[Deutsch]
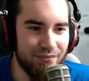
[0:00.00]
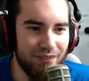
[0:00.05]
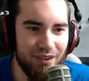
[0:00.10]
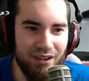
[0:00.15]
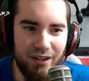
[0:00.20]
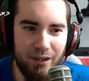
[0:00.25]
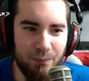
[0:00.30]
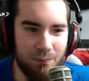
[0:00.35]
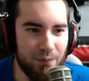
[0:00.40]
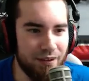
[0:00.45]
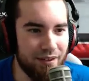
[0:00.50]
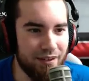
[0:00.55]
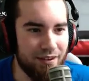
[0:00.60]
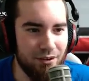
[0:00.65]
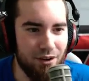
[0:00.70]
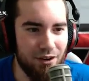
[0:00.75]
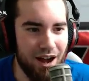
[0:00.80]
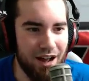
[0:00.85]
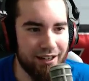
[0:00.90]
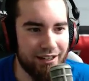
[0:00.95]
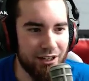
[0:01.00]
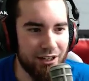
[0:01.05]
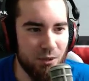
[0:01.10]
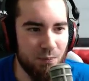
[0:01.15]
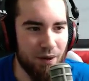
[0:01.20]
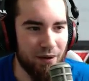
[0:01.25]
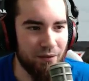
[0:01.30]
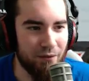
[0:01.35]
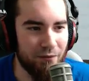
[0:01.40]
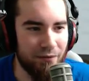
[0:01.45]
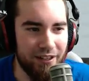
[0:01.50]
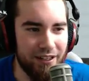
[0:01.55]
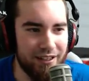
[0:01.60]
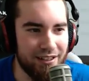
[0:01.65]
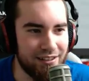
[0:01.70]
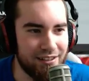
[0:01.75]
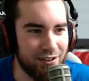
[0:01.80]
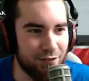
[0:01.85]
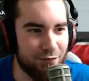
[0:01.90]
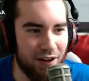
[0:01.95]
ich bin so hart gespannt, wie ihr
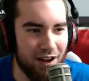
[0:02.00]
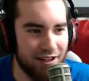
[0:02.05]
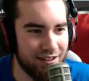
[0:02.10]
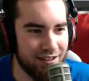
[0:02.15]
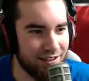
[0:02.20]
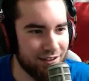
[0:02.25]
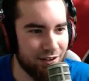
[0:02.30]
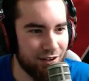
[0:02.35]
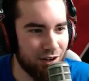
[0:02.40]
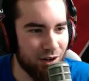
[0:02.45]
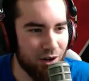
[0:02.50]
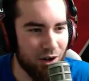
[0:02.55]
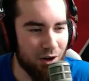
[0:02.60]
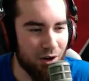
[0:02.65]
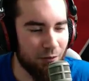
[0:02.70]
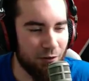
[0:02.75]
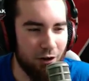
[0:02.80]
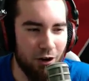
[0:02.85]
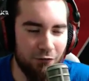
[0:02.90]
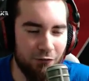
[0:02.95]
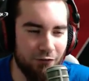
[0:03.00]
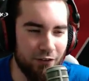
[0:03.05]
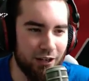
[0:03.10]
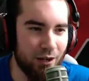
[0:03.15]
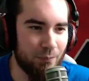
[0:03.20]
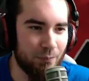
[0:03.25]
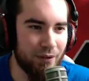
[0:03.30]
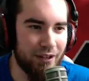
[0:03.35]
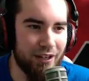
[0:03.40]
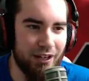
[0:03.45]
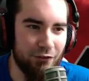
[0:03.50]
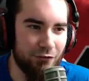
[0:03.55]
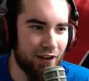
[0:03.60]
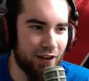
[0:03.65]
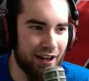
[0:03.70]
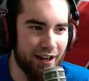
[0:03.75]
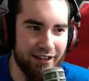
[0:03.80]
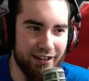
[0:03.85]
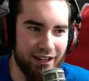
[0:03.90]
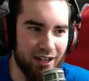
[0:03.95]
diese Phase, ob, hoffentlich, ob ihr die
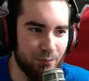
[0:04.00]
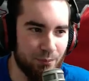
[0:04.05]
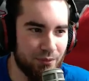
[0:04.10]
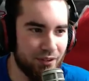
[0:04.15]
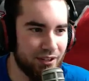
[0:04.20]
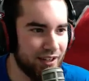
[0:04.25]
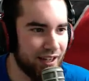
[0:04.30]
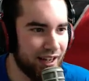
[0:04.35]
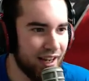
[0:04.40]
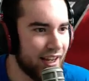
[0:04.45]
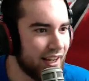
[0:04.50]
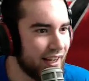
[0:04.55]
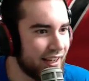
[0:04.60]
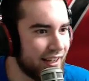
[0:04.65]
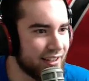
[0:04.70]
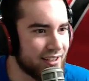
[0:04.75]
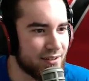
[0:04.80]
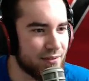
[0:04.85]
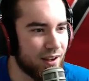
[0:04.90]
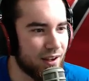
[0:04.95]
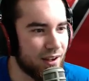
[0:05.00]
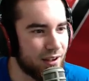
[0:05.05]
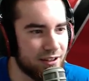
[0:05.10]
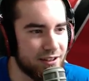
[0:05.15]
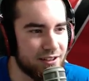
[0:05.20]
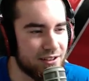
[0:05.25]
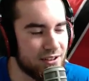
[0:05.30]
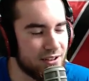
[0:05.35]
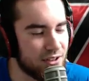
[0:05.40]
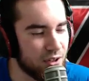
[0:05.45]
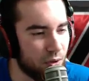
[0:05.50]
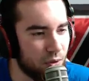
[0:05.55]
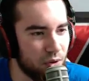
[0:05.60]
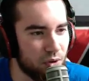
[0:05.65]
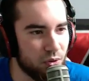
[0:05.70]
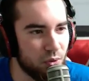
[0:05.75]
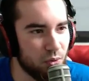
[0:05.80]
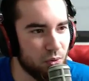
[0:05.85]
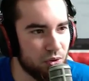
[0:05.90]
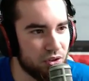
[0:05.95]
gefeiert habt. Das war so
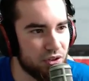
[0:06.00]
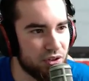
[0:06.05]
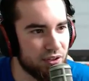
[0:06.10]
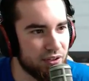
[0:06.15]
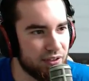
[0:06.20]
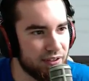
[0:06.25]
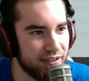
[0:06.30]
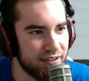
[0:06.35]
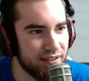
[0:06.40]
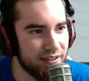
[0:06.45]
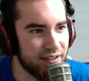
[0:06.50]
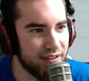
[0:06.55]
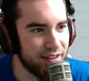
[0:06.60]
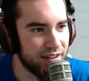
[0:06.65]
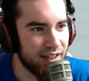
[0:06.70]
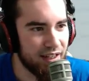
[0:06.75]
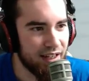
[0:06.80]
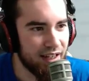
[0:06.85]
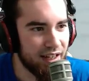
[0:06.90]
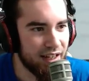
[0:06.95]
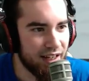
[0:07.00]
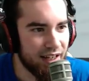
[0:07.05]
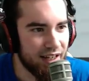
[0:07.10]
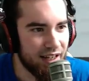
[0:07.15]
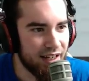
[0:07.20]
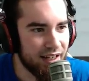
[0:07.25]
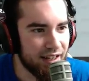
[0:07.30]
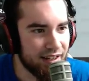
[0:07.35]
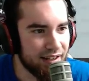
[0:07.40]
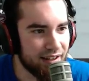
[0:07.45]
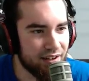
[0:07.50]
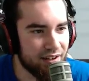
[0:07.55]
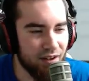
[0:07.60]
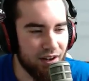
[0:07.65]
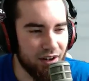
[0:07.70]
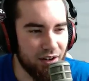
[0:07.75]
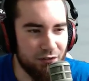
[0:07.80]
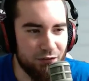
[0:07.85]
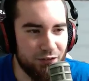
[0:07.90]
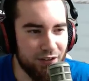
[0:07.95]
gut. Das war
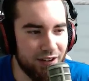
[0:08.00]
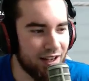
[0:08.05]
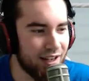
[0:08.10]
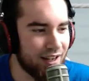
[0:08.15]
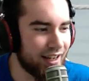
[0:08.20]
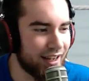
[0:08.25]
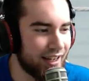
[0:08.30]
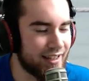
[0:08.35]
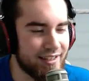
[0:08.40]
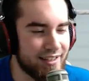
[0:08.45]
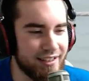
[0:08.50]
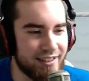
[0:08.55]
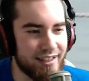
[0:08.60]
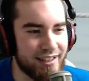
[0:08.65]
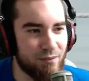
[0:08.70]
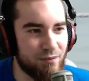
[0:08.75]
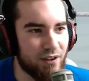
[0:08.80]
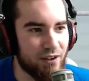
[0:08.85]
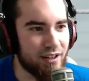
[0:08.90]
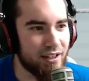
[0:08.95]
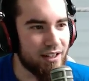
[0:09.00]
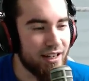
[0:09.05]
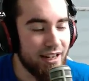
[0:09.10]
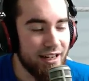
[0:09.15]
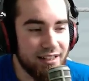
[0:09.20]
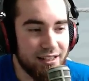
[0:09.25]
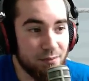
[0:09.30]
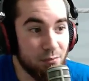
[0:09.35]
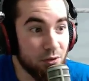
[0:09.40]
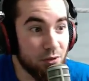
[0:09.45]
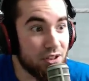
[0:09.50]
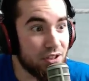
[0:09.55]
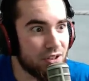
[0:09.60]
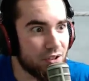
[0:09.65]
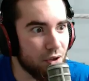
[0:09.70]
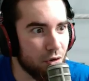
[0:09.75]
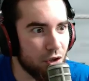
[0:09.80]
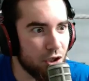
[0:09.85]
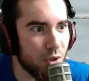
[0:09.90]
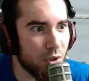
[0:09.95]
in vielerlei Hinsicht einfach. Es muss
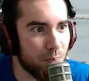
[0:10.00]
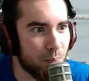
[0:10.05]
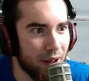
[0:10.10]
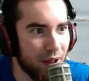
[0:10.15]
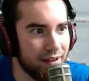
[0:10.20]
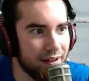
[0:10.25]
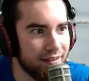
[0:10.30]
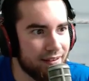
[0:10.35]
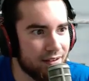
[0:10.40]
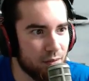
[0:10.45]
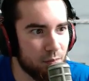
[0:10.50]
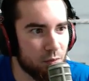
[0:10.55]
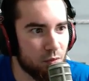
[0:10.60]
so spannend zum